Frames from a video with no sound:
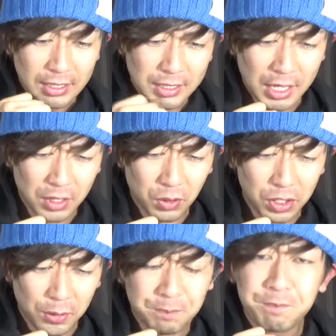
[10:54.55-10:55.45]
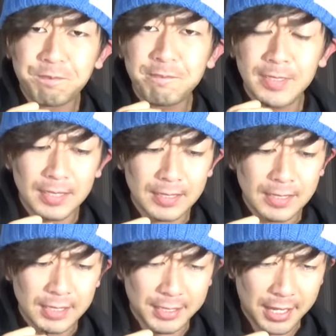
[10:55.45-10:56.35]
セヘル来いよ、
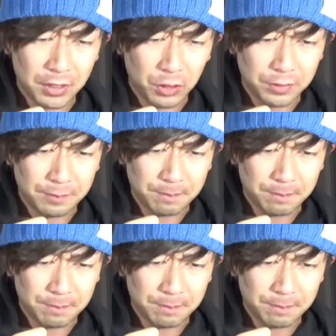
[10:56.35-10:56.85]
セヘル来い。